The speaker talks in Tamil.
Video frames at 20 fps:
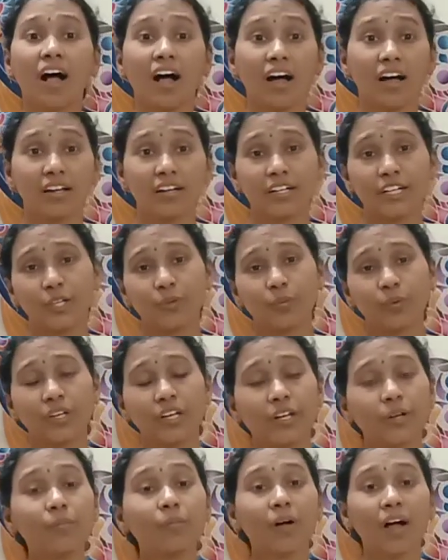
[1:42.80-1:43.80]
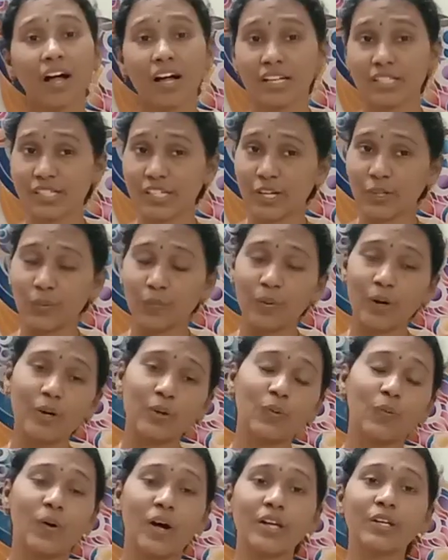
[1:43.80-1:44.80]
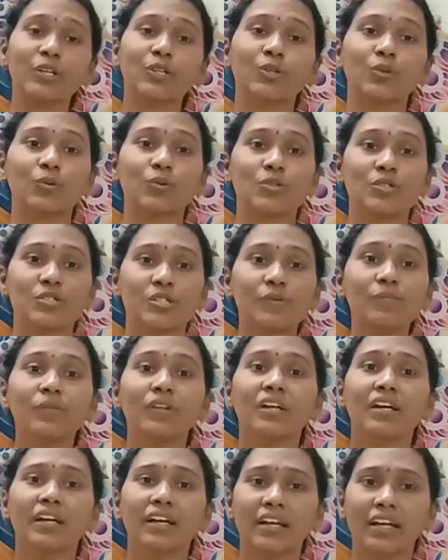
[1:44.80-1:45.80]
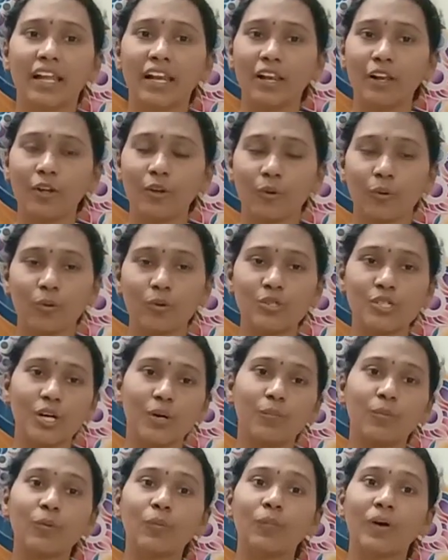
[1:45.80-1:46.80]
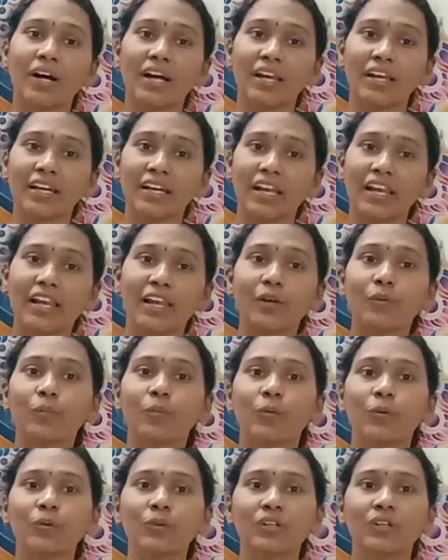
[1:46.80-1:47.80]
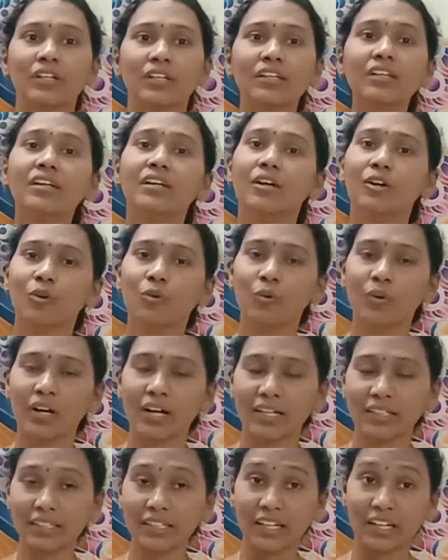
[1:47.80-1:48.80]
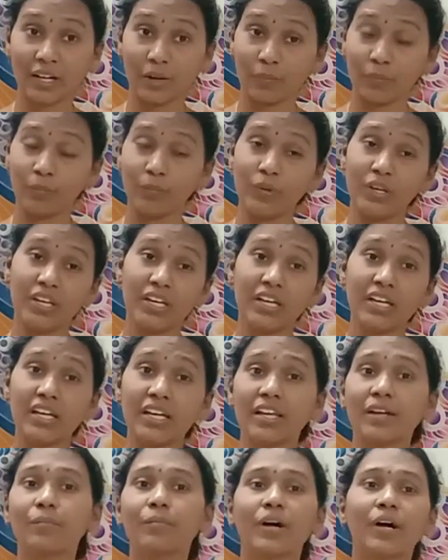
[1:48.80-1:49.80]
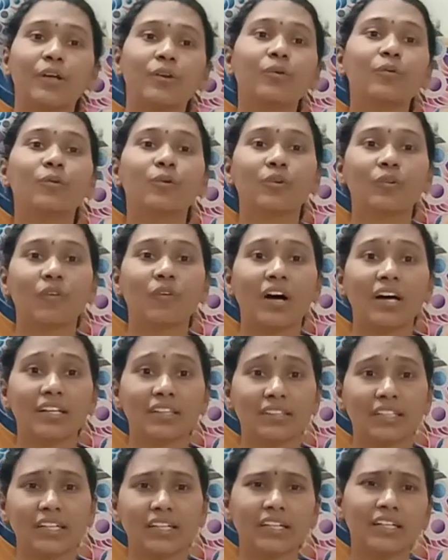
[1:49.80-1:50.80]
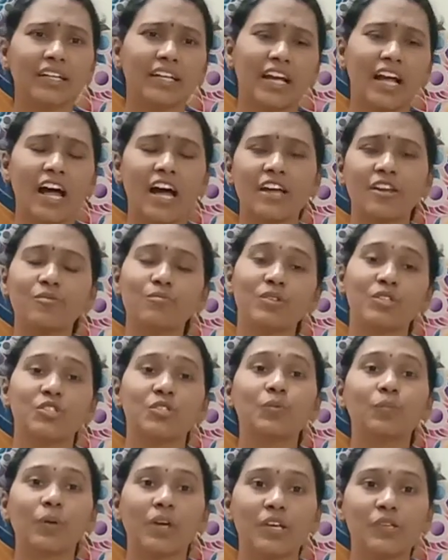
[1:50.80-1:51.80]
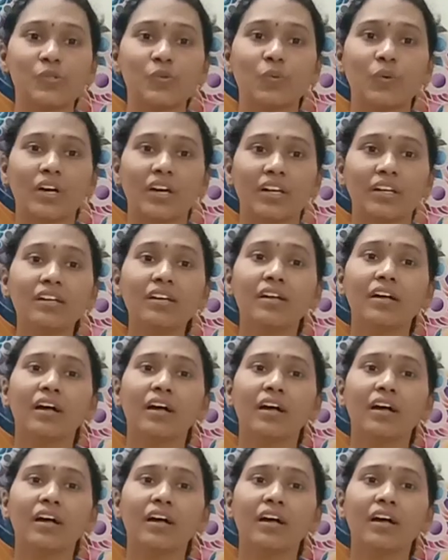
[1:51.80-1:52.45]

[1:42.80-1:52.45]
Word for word: ஆறடி உயரம் ஆஜானுபாகுவான தோற்றம் நல்ல ரோஜாப்பூ மாலை அதையெல்லாம் போட்டுட்டு உட்காந்து கம்பீரமான ஒரு வார்த்தைகளை ஆரம்பித்து பேசுவார்